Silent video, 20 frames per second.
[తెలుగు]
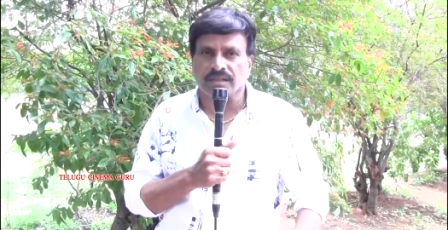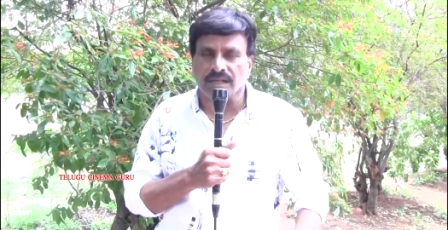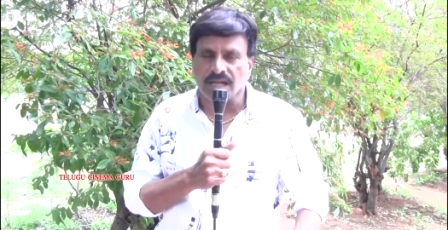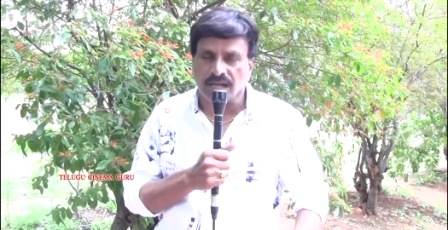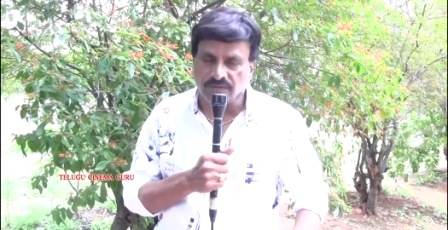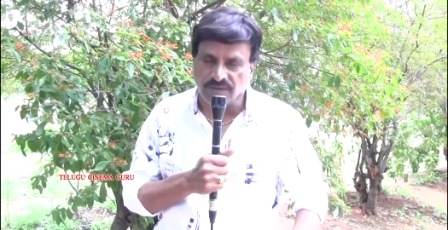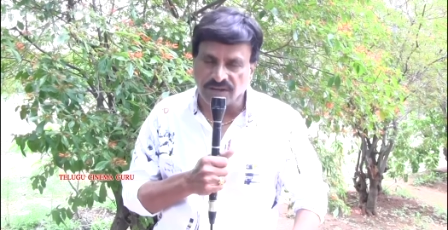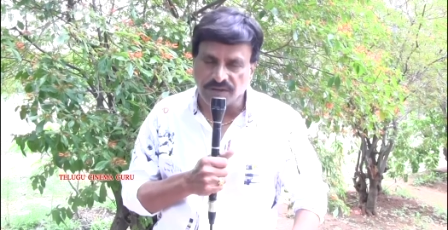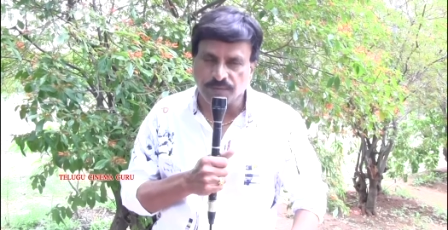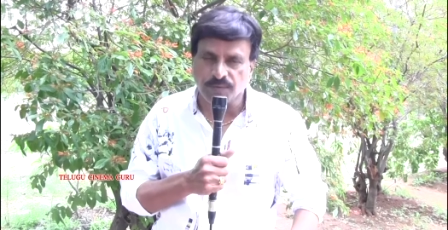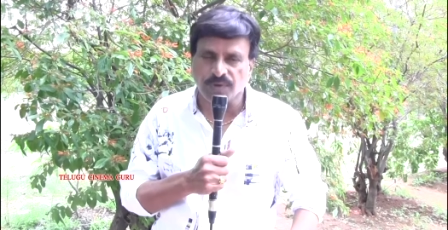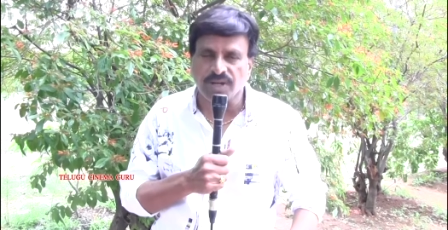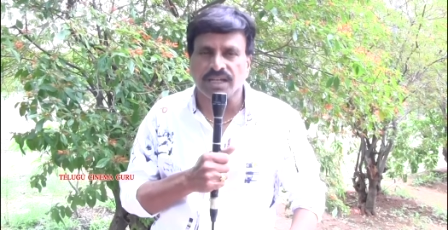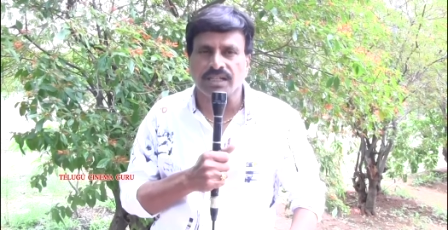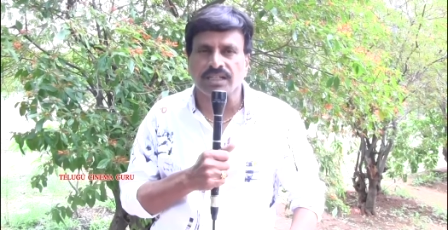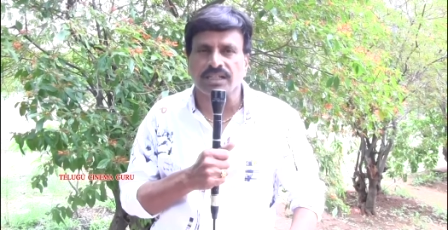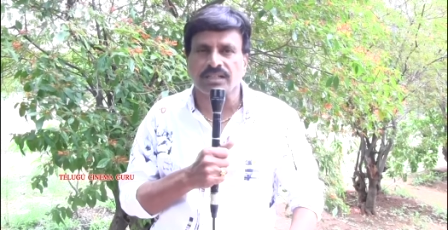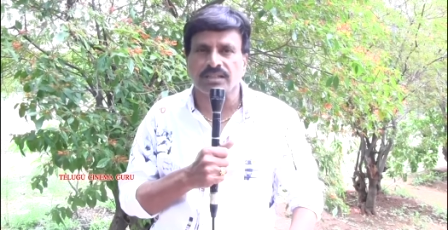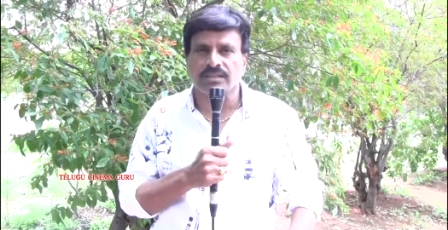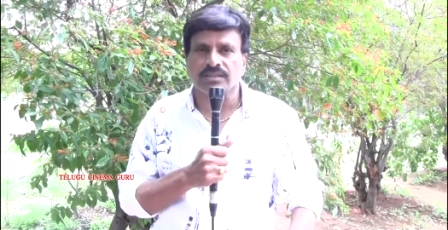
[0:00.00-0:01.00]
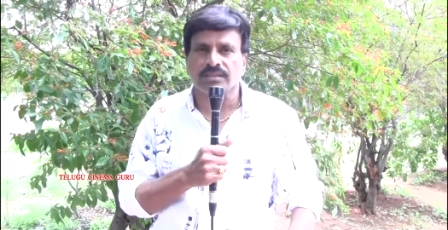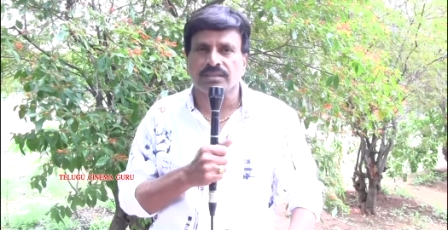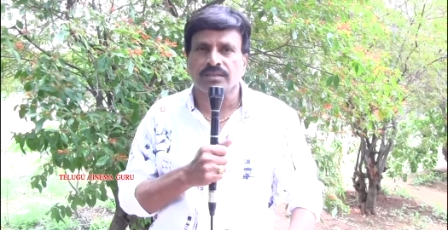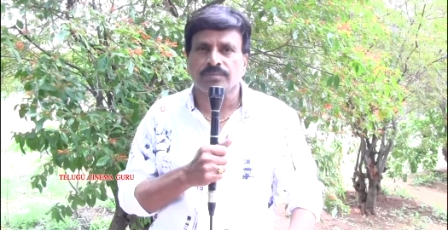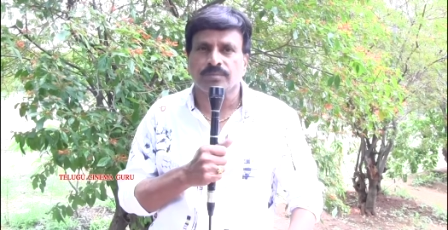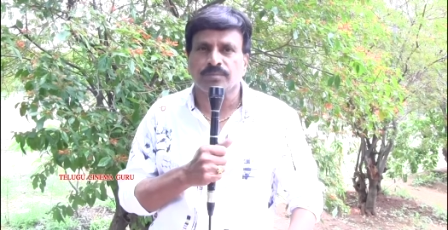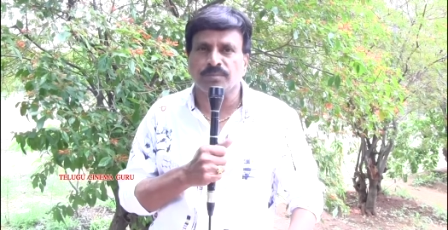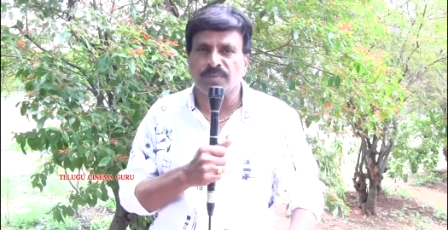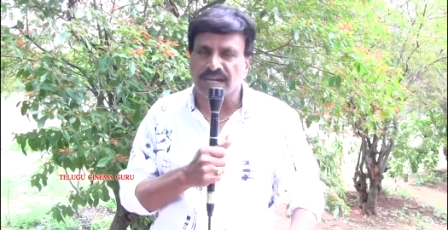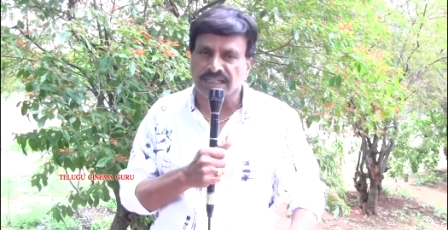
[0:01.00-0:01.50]
నా వైఫ్ కానీ
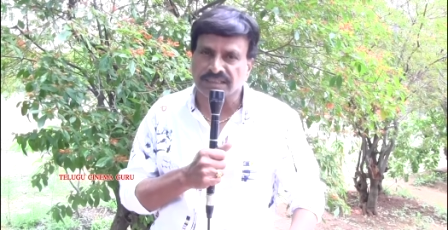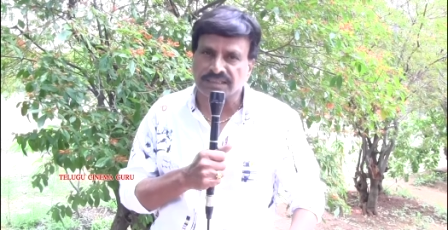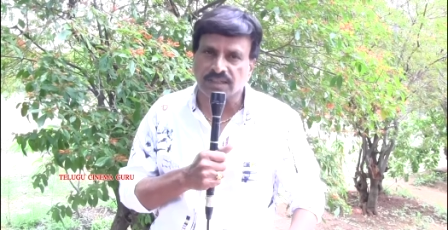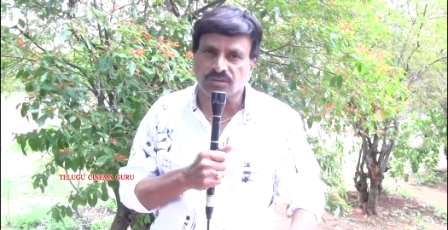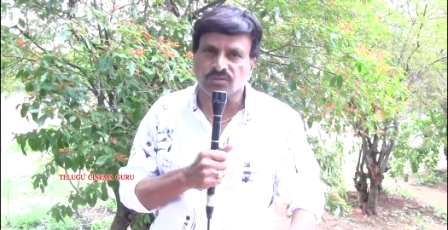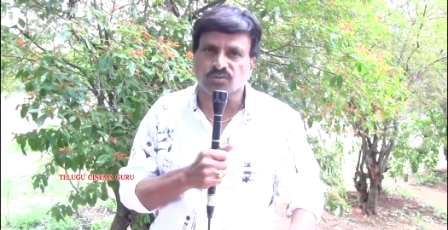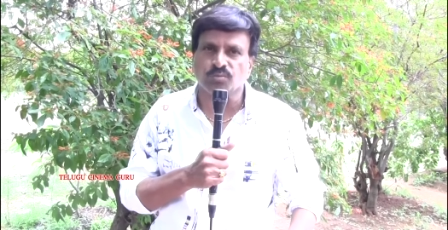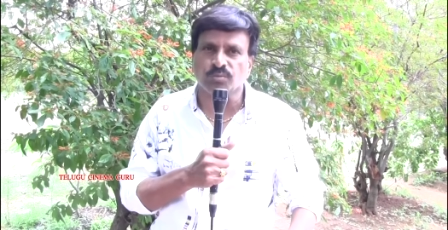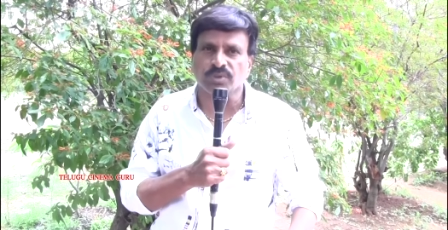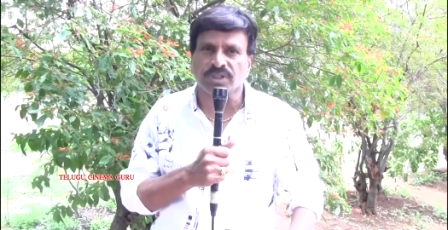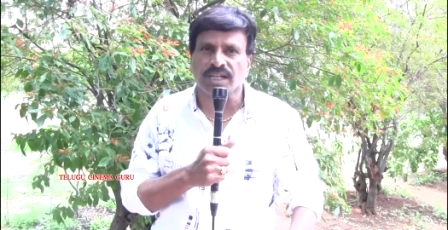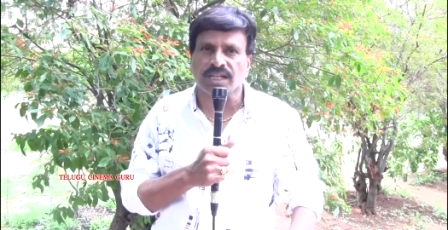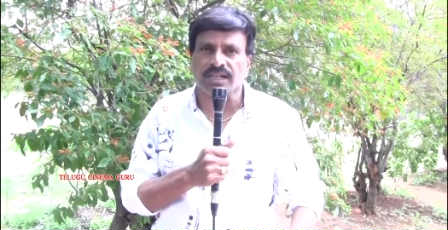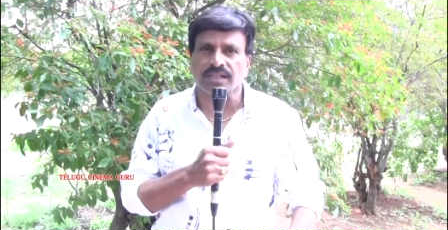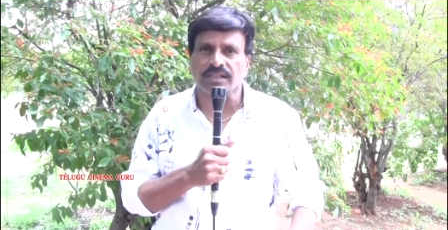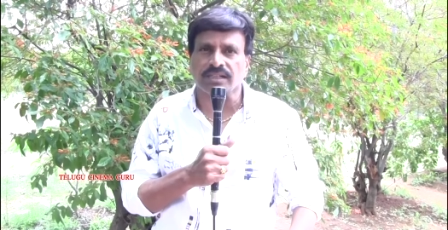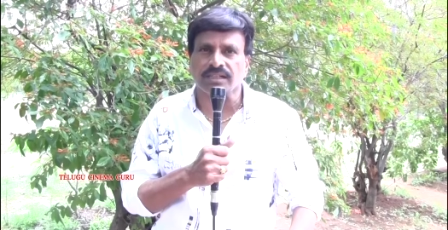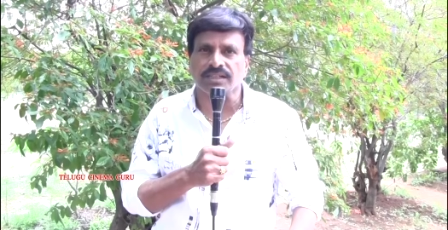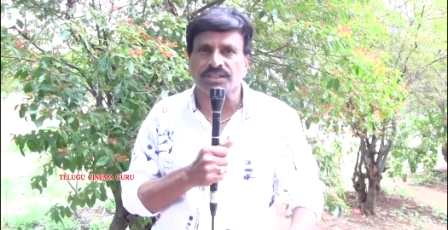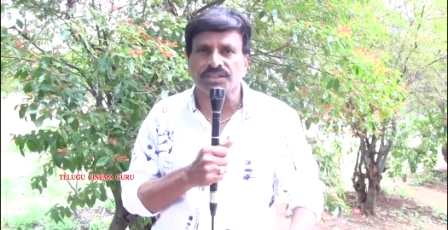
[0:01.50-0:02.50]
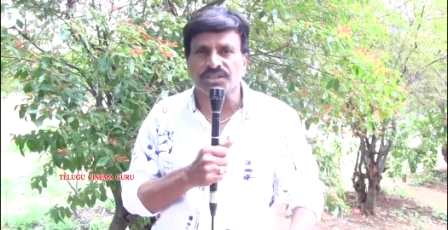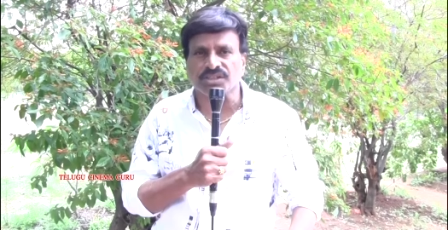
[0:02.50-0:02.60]
మేమందరూ సుమన్ గారంటే